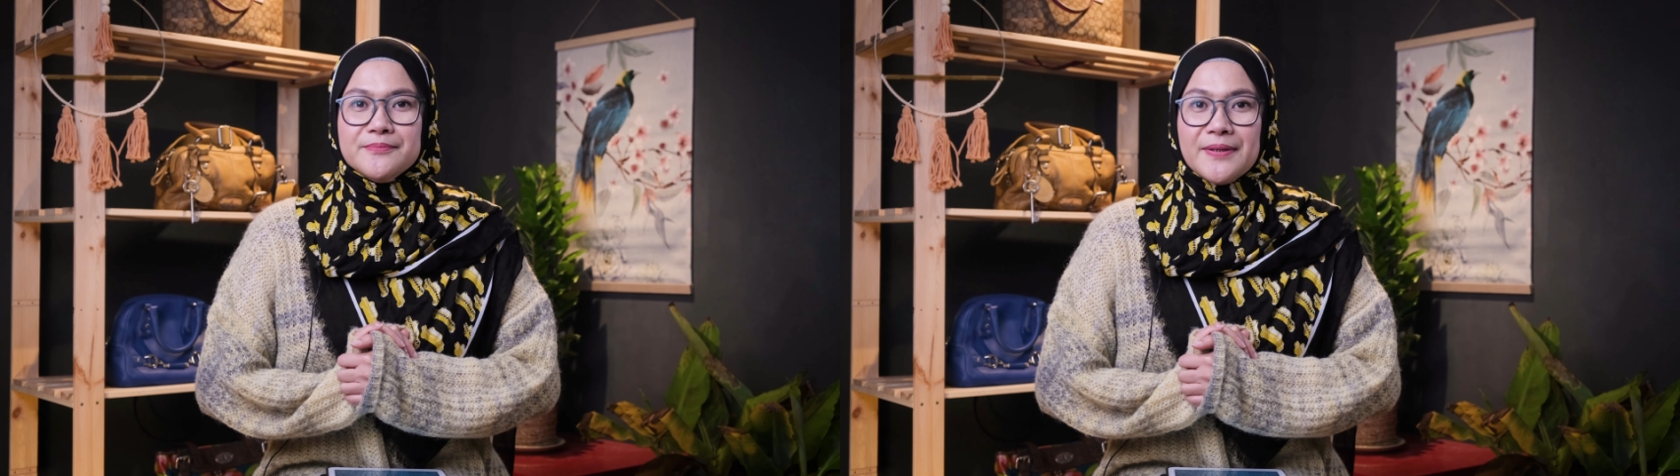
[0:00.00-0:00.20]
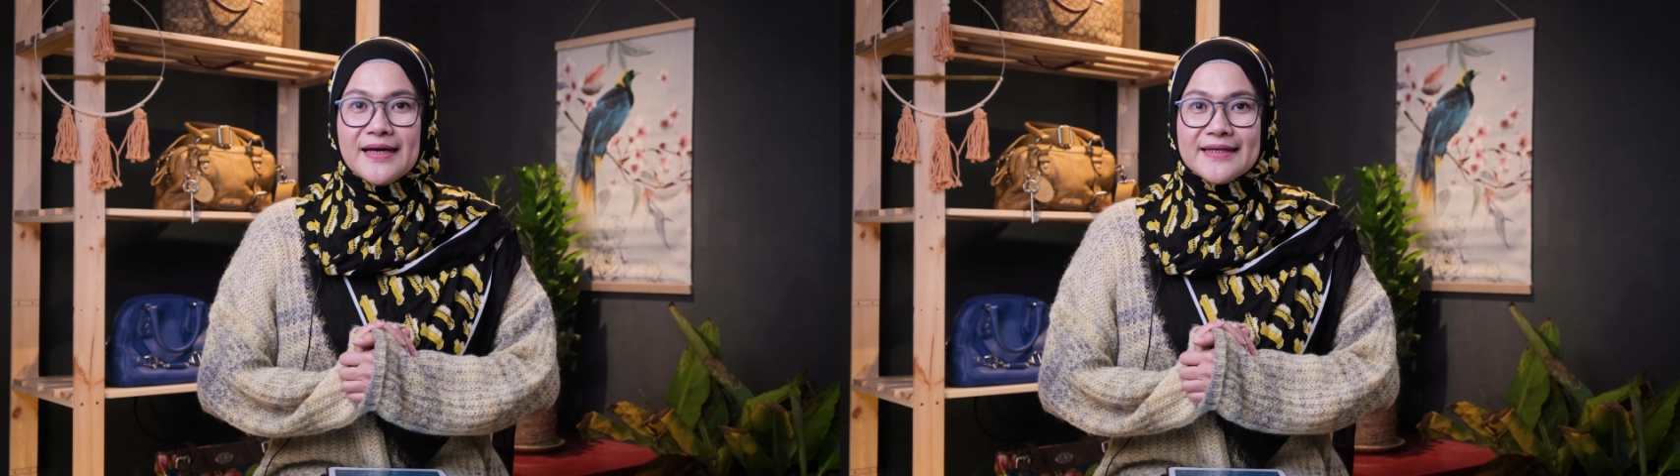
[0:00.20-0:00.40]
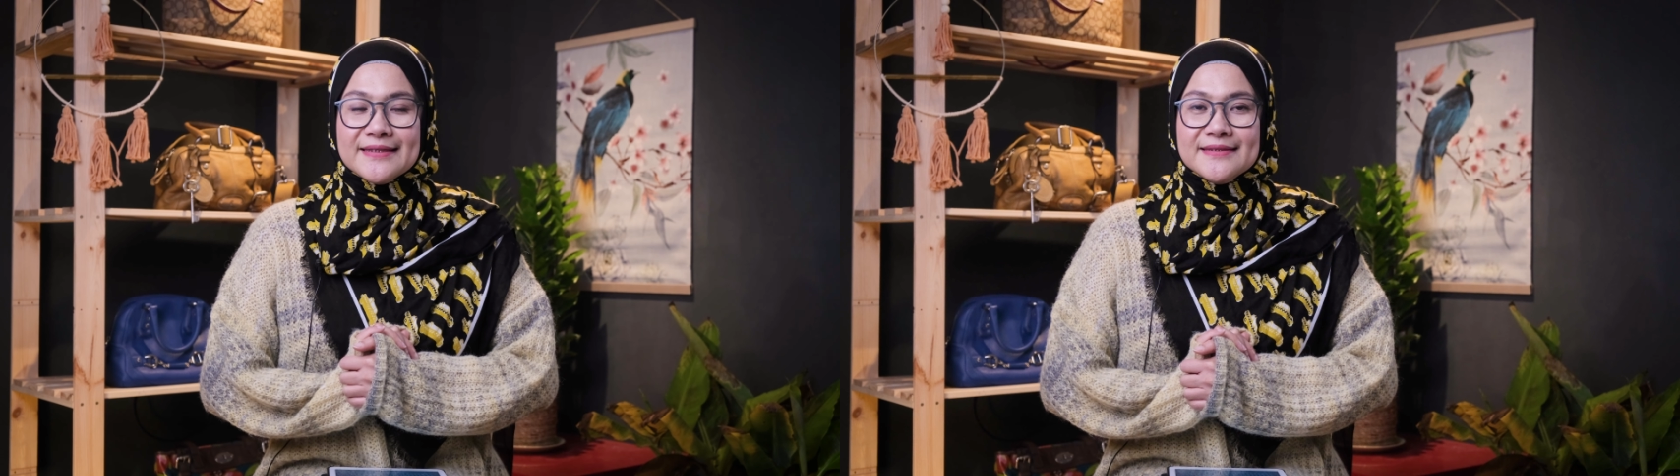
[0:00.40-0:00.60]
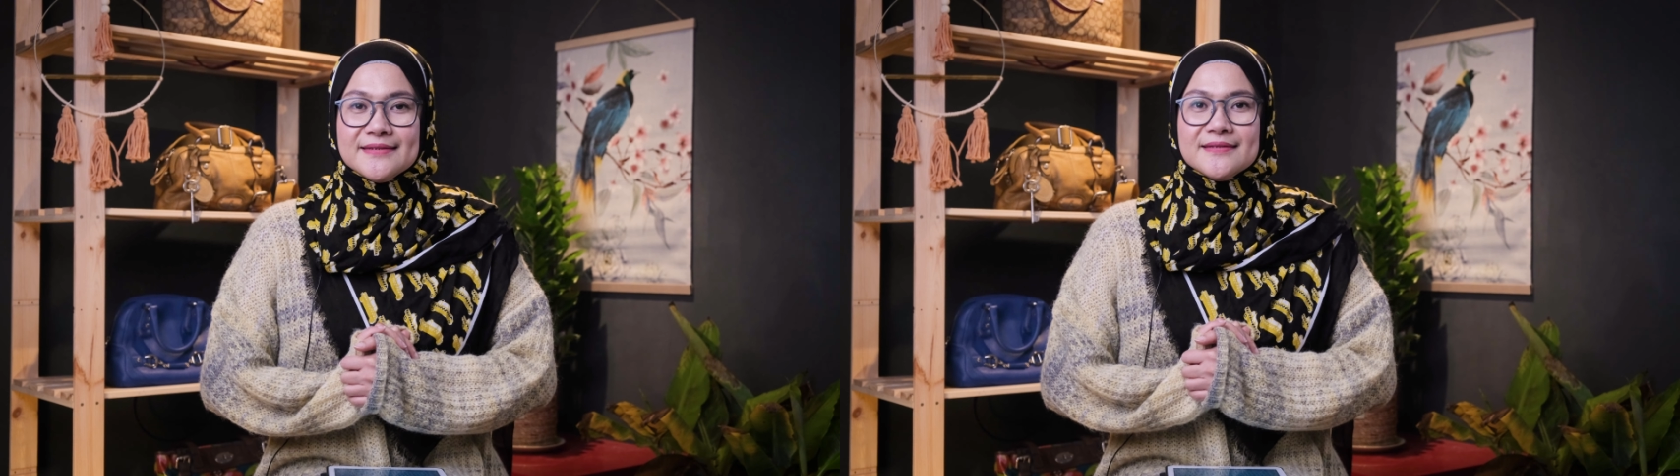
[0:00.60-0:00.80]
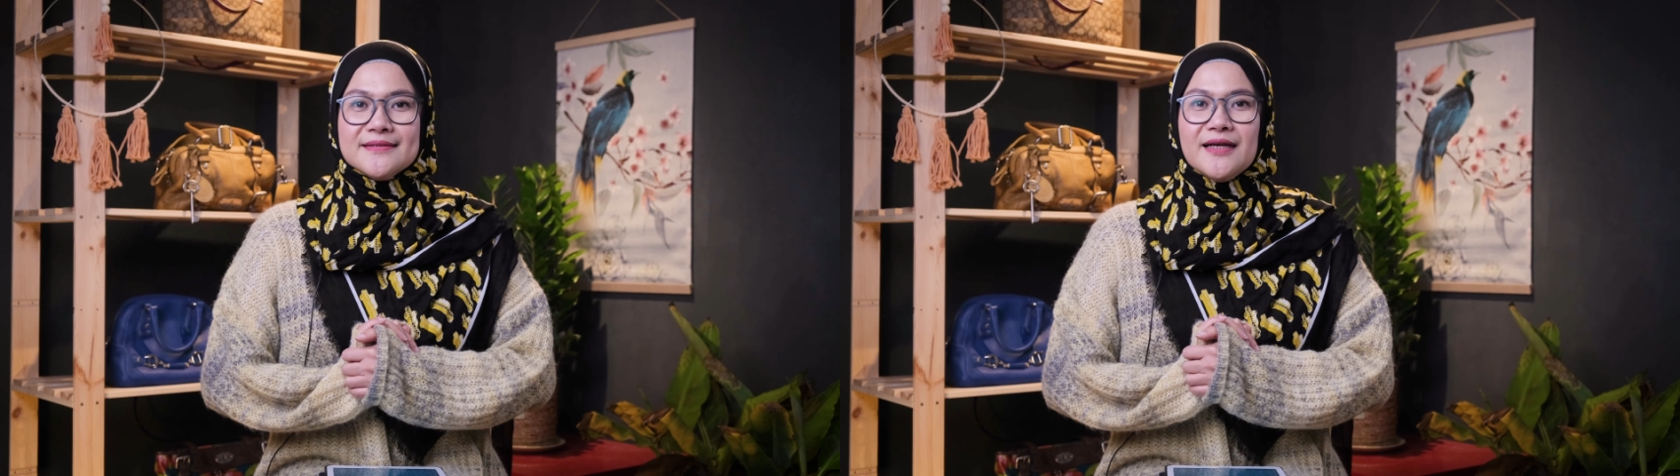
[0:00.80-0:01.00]

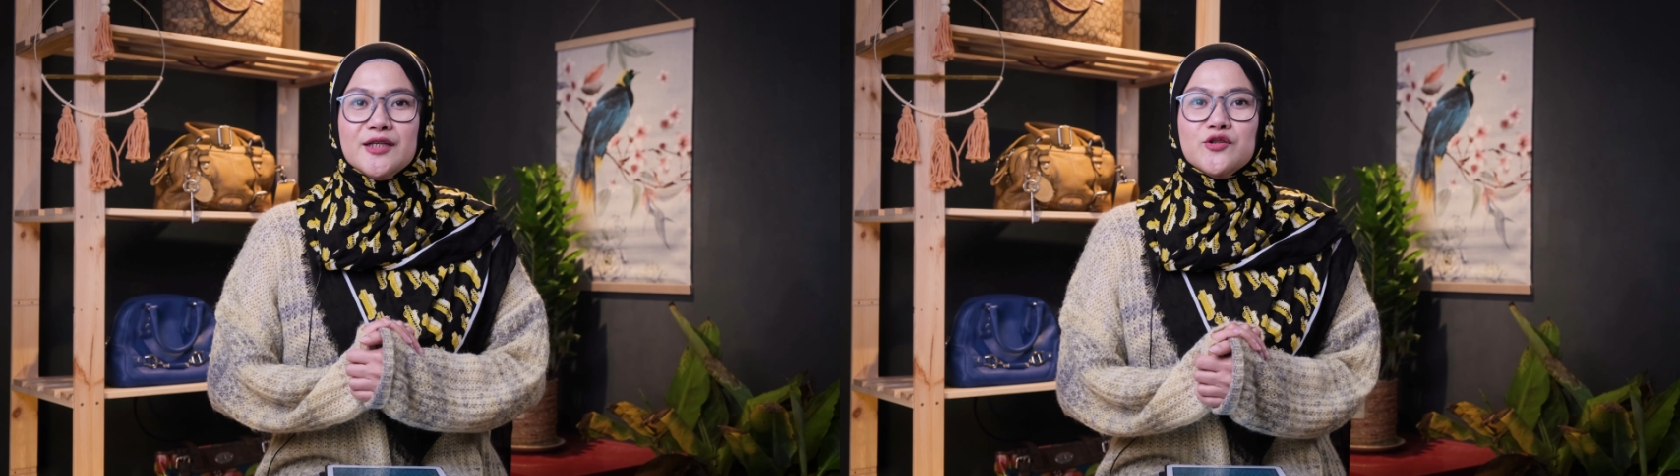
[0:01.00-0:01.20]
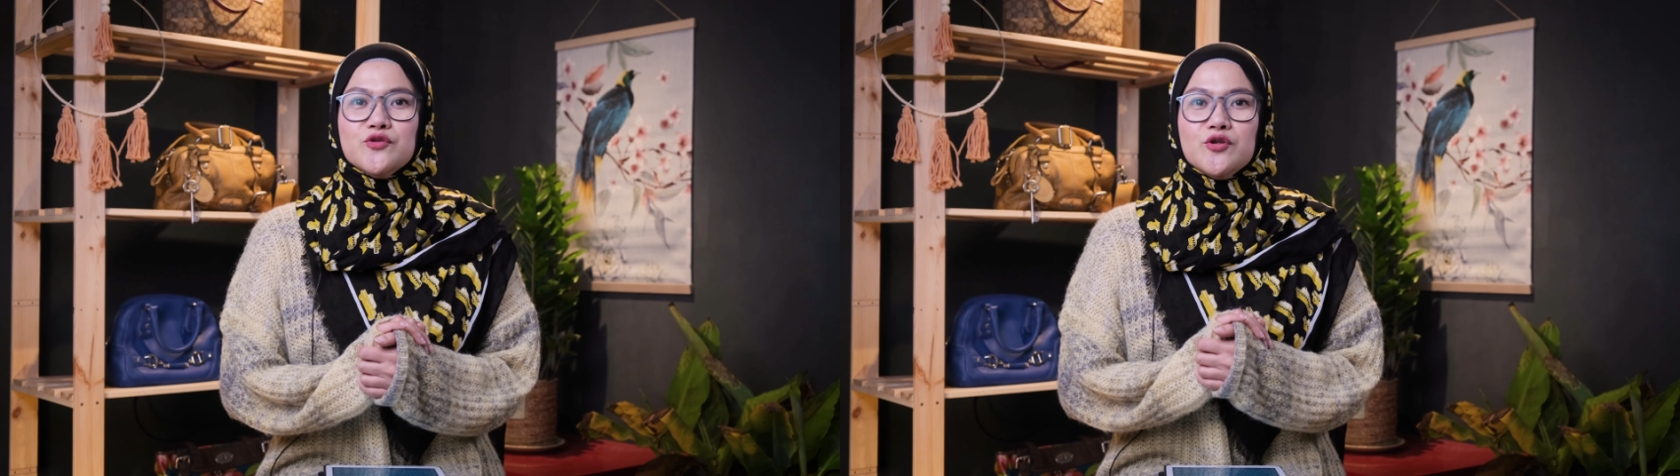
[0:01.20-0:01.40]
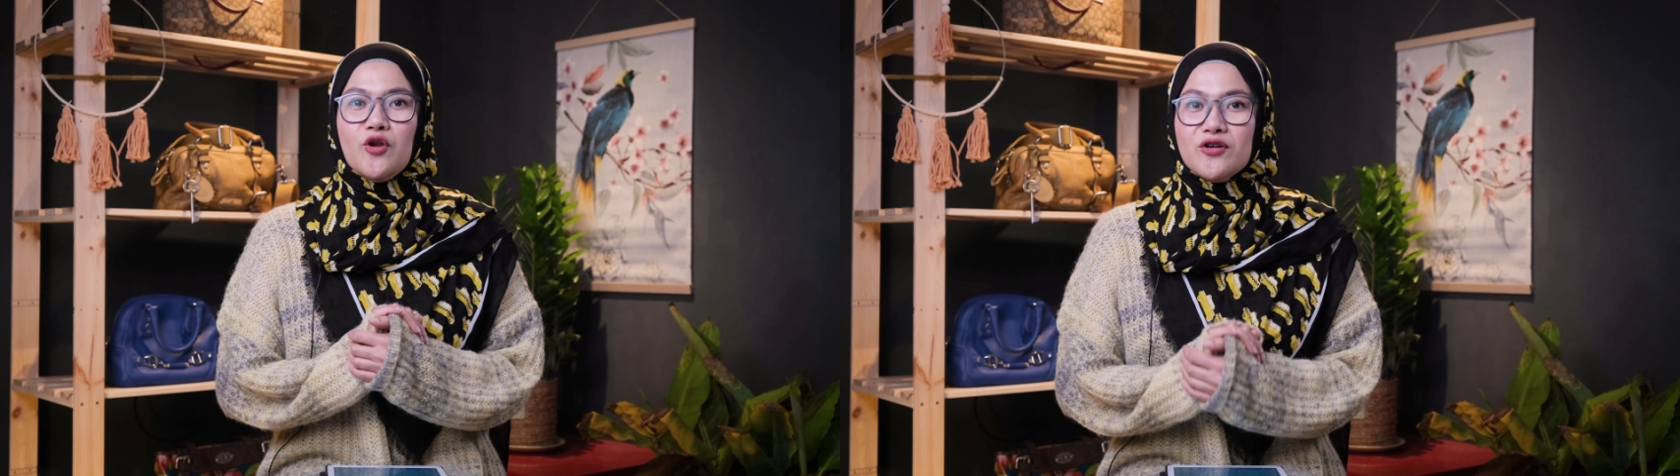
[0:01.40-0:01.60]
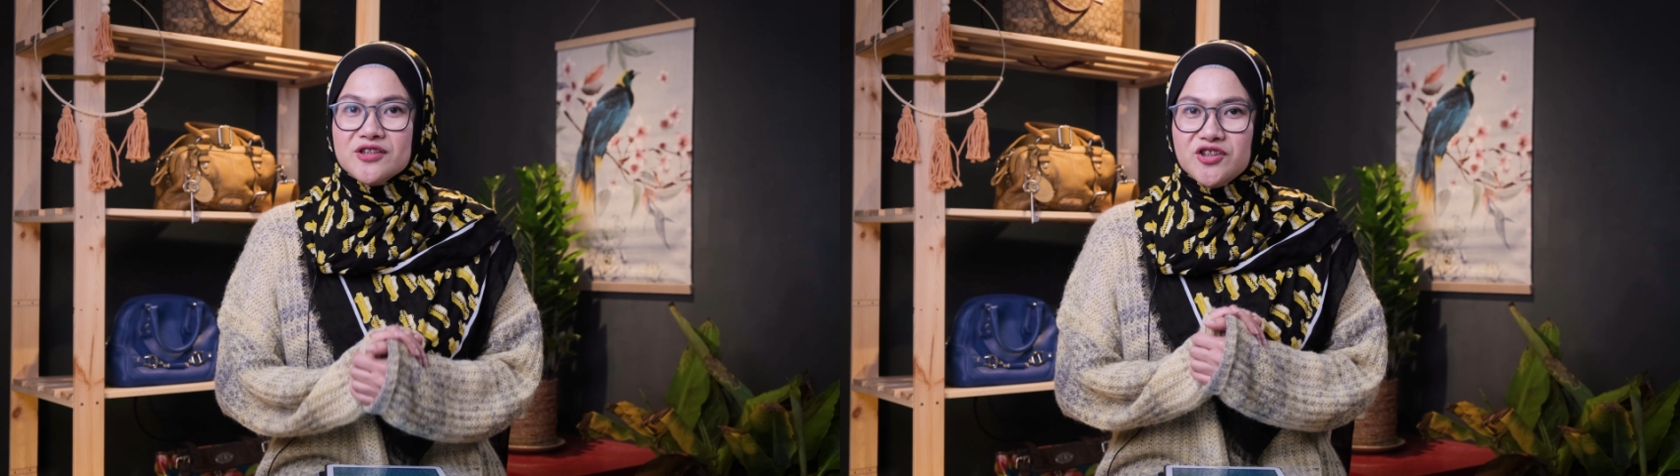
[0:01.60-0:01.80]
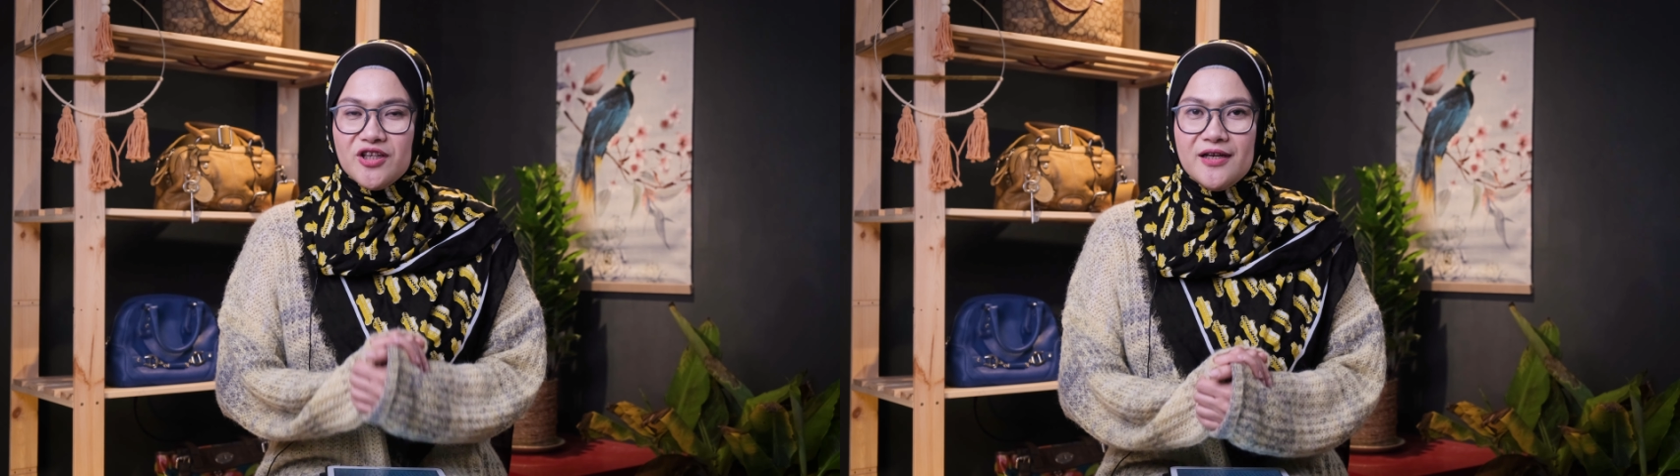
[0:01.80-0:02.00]
Paris yaitu
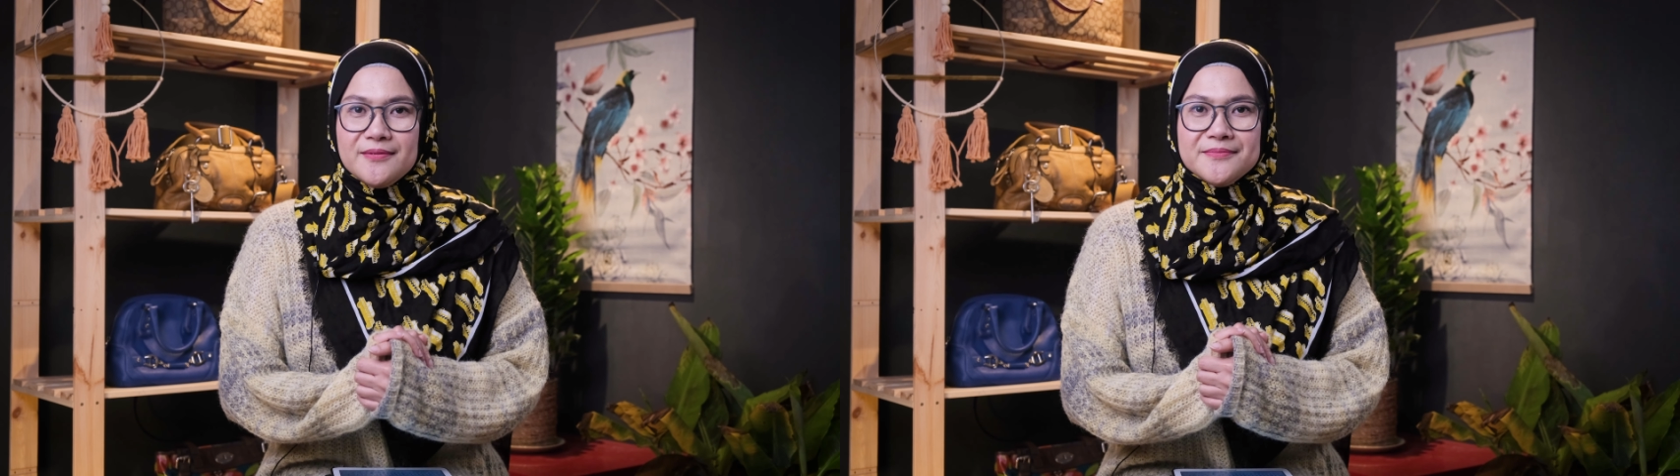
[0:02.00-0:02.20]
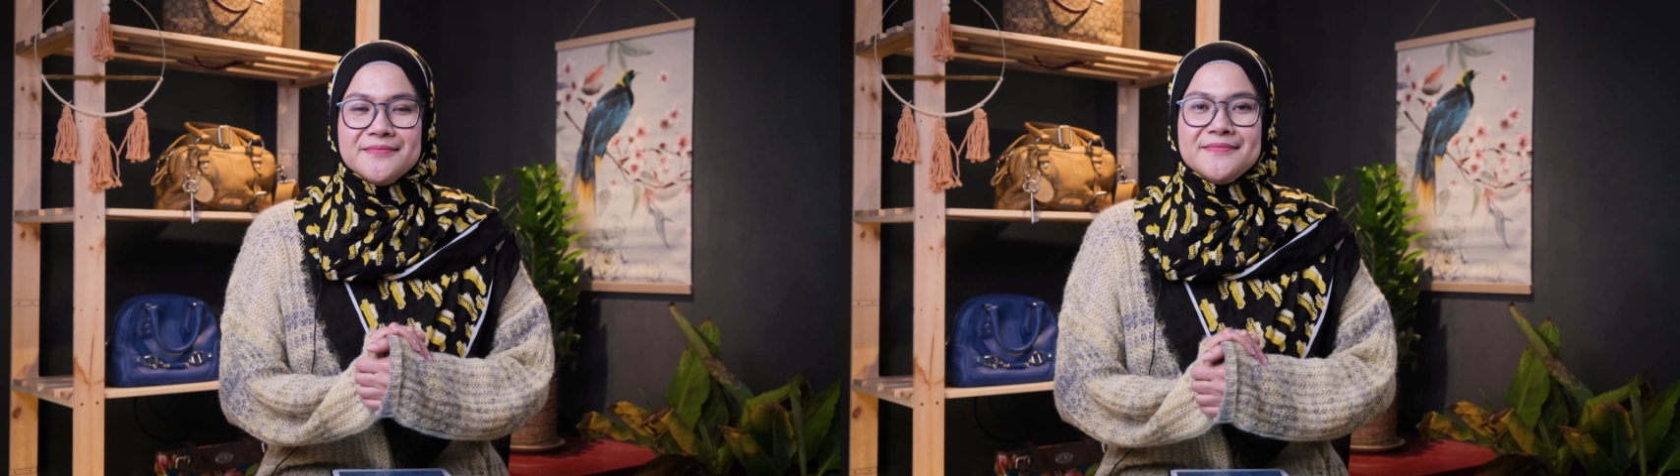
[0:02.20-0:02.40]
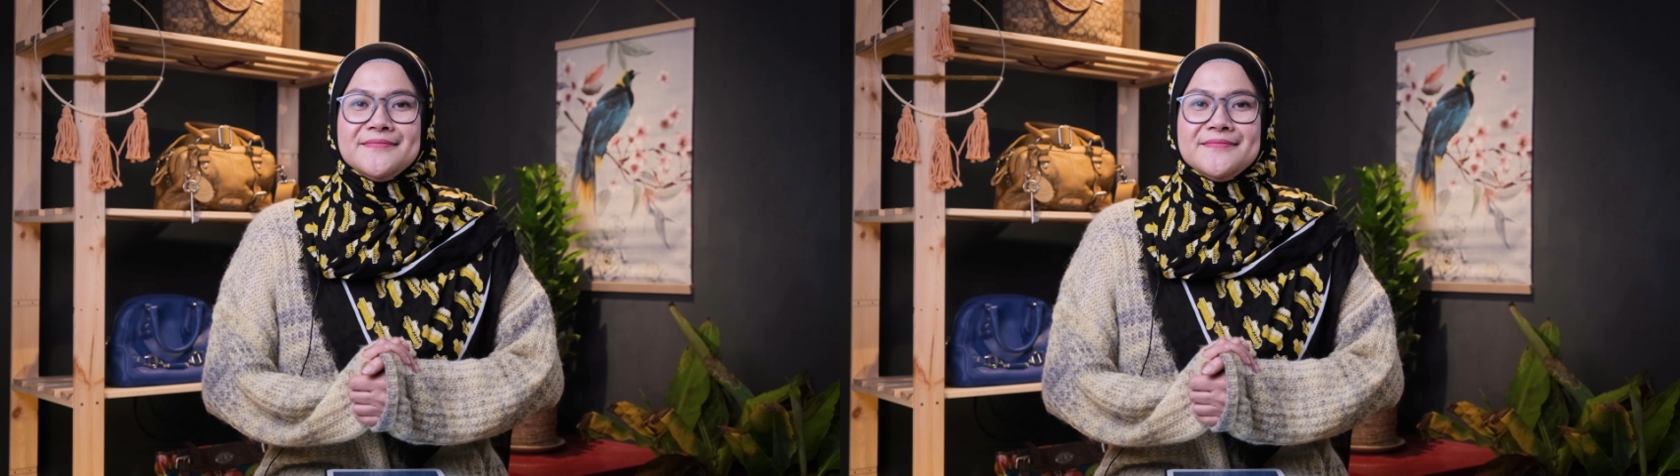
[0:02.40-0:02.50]
Longchamp.